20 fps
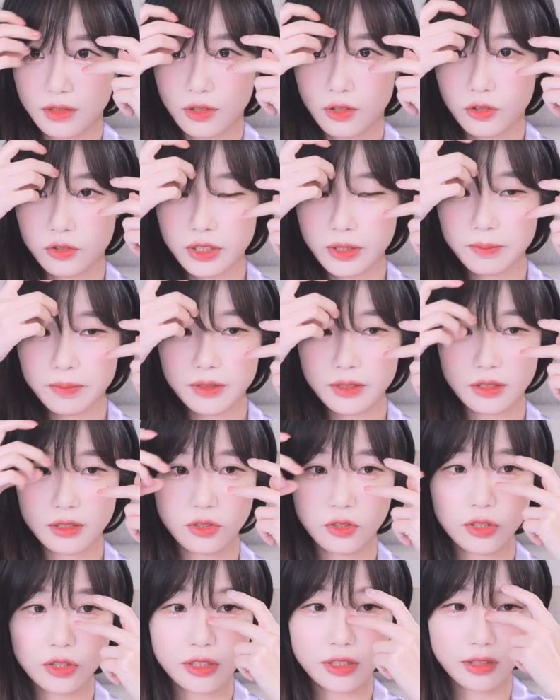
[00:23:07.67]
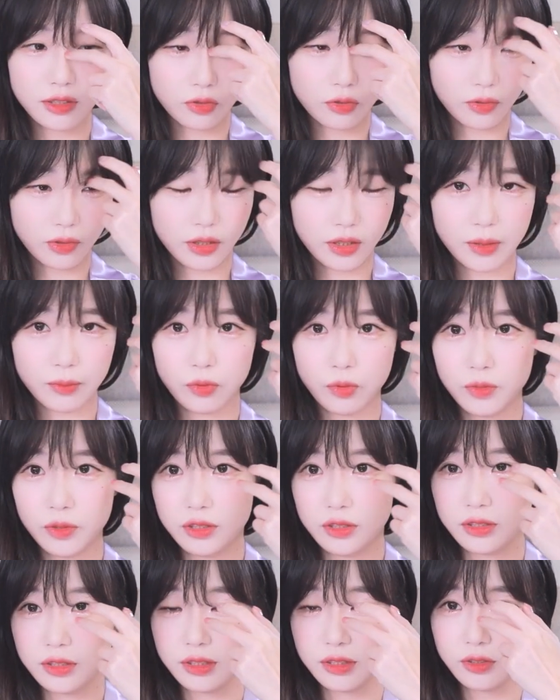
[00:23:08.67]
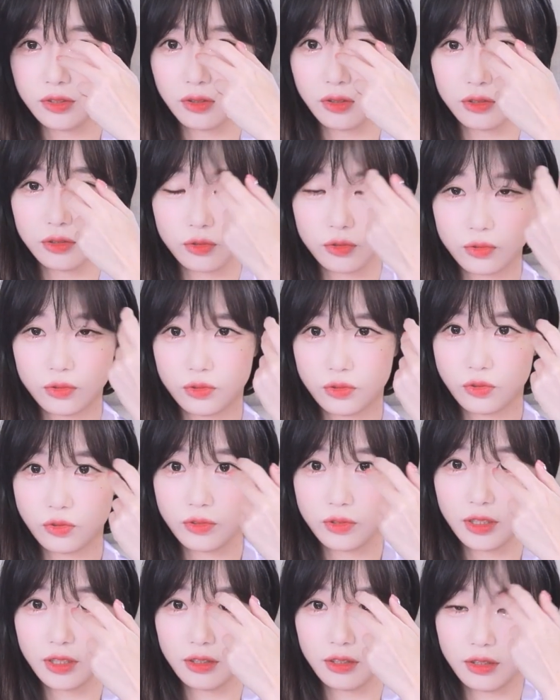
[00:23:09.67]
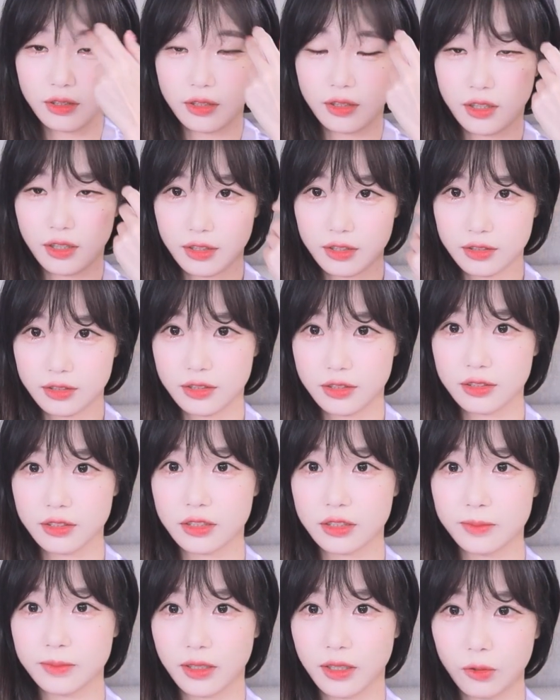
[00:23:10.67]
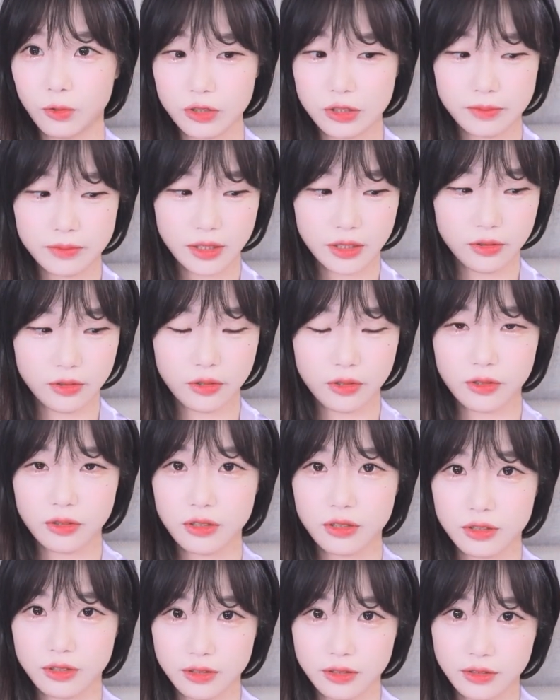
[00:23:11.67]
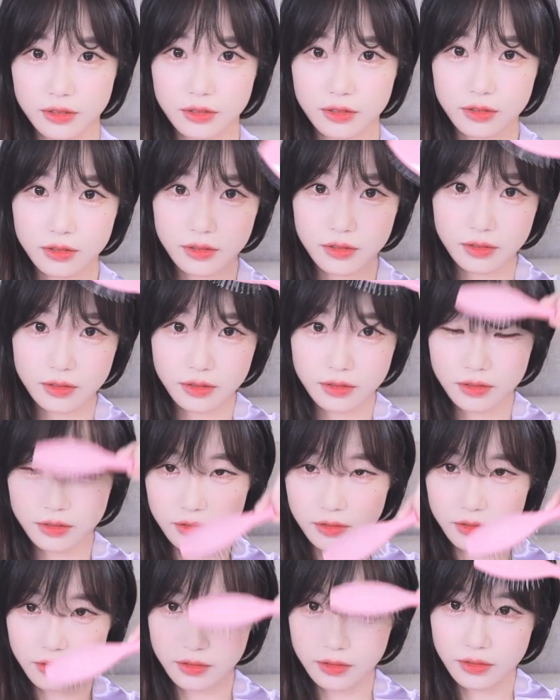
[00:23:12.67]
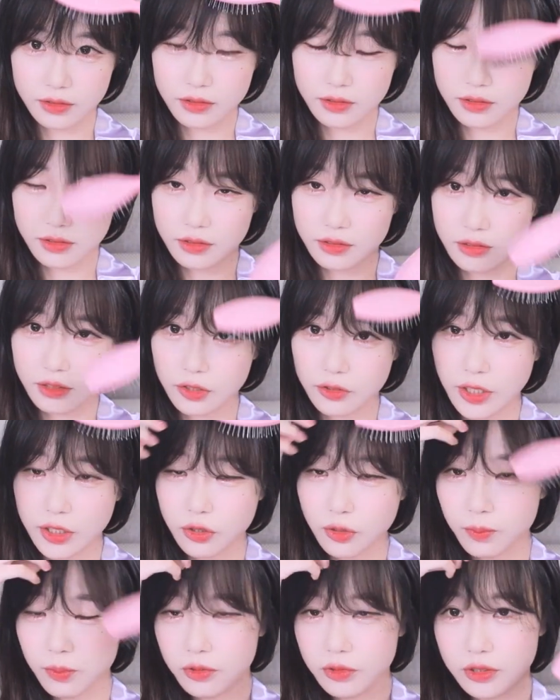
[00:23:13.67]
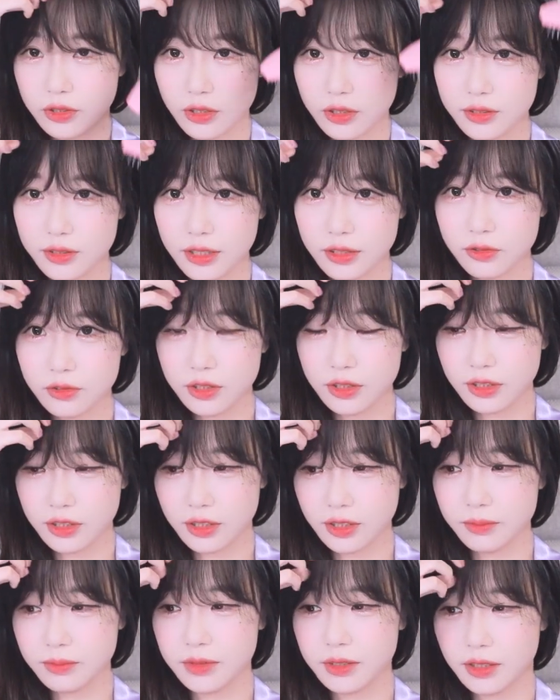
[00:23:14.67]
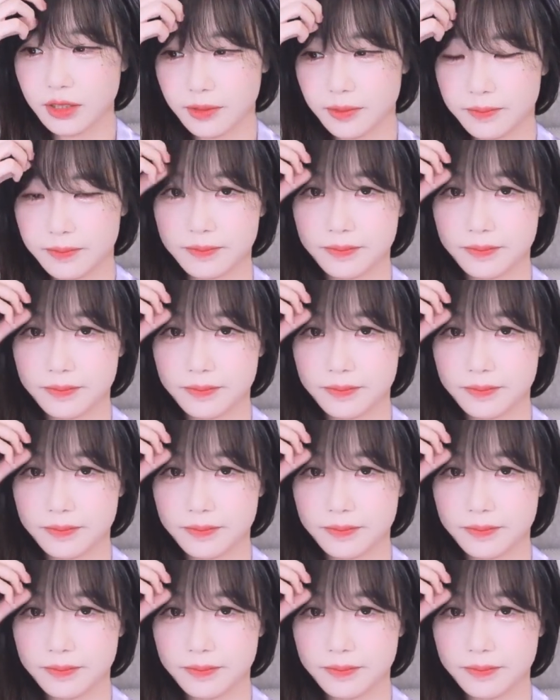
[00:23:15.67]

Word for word: 어차피 6시간 동안 나 보면은 질려가지고 중간에는 아 진짜 집에 가고 싶다 이럴걸 어, 근데 좌석표는 선착순이긴 합니다